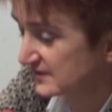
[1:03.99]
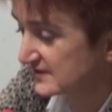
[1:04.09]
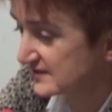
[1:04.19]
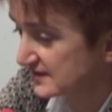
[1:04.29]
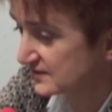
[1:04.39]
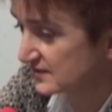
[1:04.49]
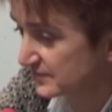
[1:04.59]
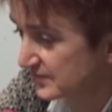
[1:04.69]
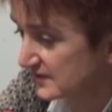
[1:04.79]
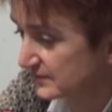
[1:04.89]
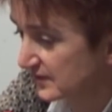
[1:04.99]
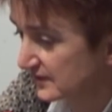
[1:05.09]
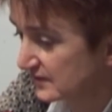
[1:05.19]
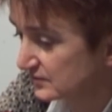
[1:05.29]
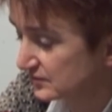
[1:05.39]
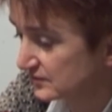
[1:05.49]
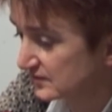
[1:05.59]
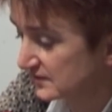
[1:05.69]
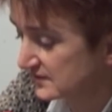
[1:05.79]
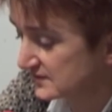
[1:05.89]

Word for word: On jest częścią projektu